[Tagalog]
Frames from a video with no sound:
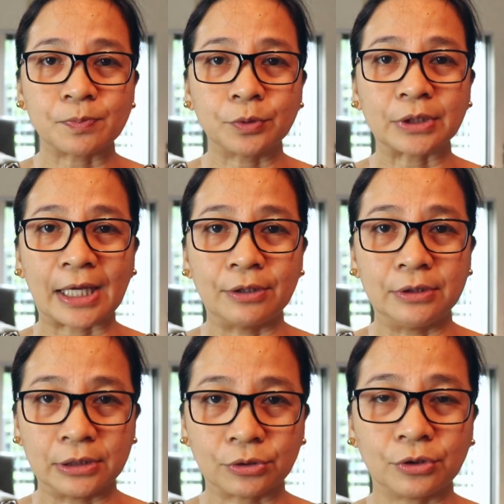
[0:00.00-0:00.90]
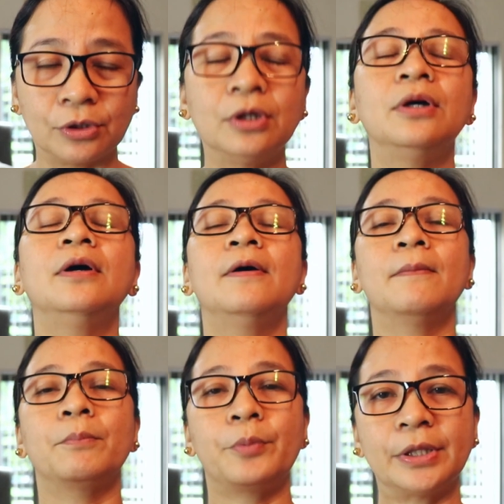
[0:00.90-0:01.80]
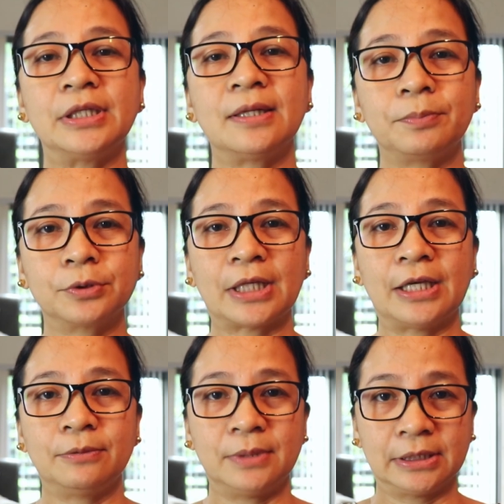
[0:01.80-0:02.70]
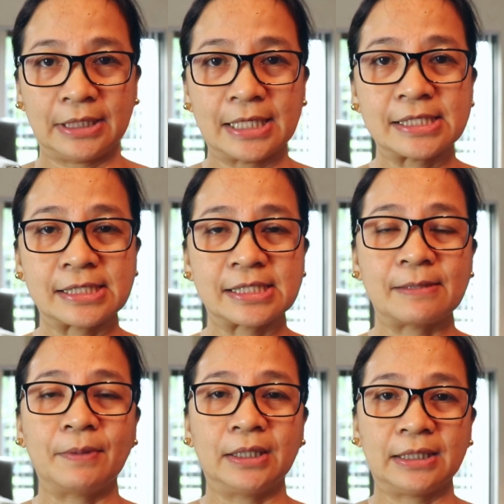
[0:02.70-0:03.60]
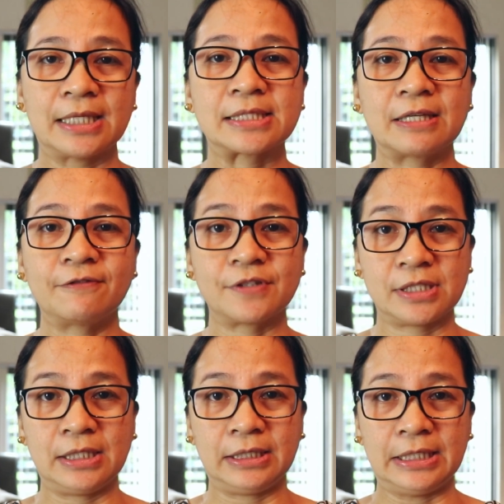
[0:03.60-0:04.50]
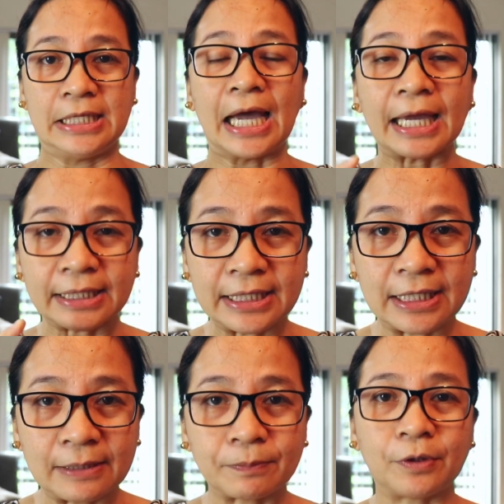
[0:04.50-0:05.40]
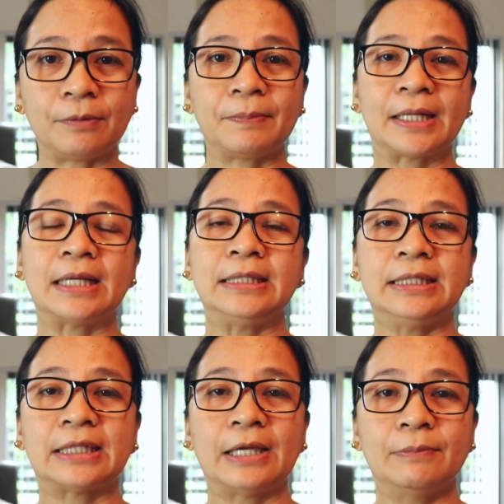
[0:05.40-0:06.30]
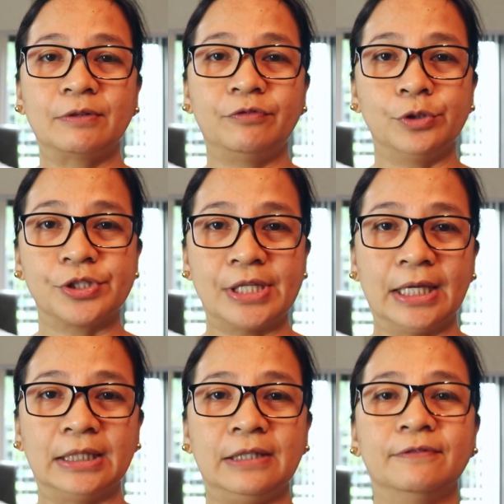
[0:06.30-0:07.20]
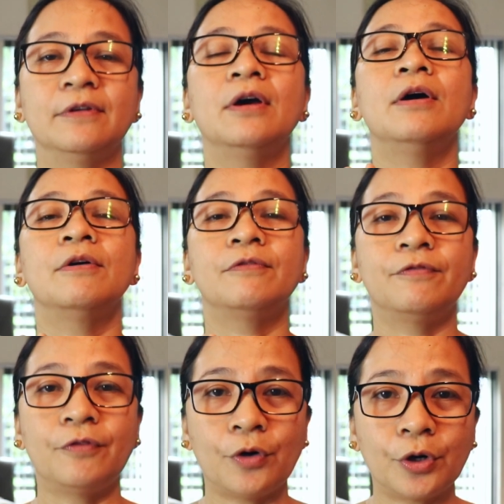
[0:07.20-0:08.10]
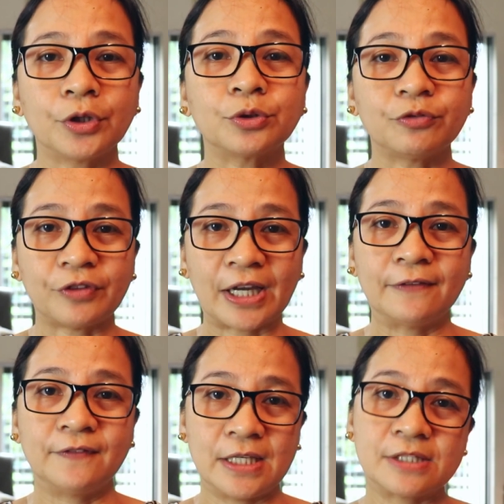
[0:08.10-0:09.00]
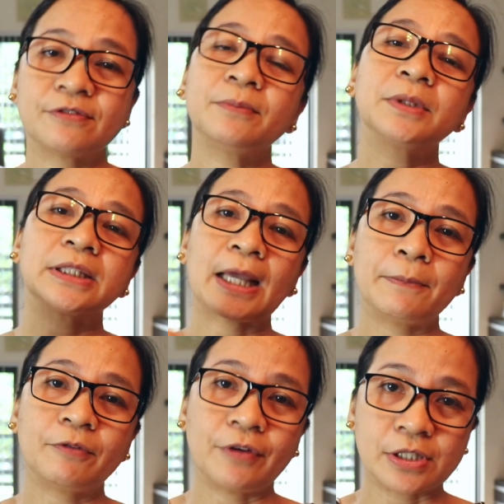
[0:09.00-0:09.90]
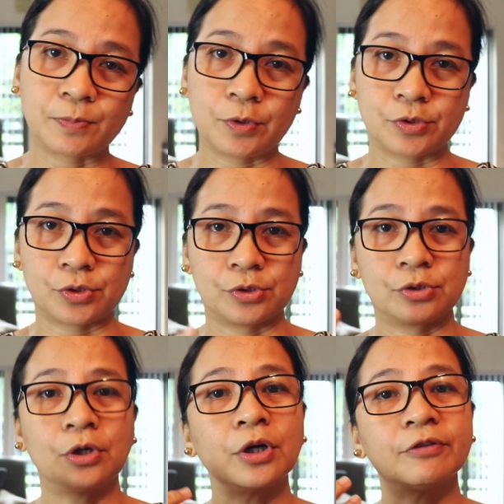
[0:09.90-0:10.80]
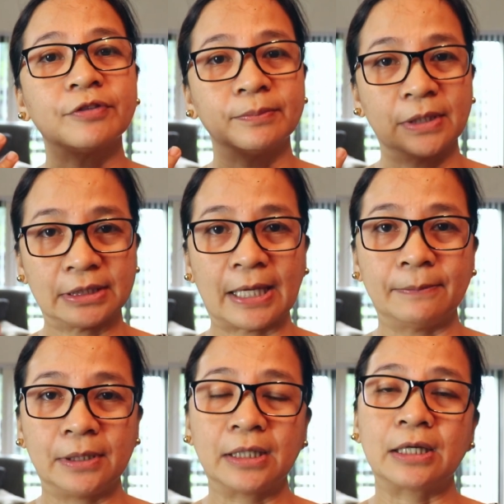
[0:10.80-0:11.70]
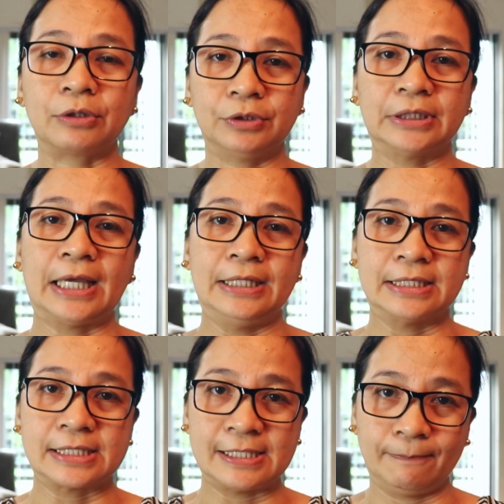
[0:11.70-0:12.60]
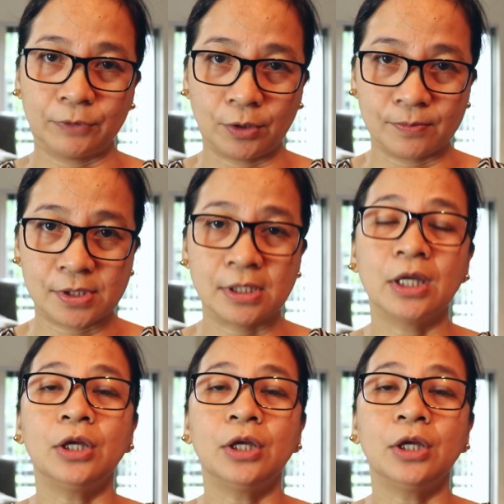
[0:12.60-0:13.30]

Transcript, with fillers: po tayo nito pwede na po tayong mag-test sa mga testing facility ideally po para hindi tayo mag false negative 4 to 5 days from the time of exposure or from the time na nagkaroon tayo ng symptoms.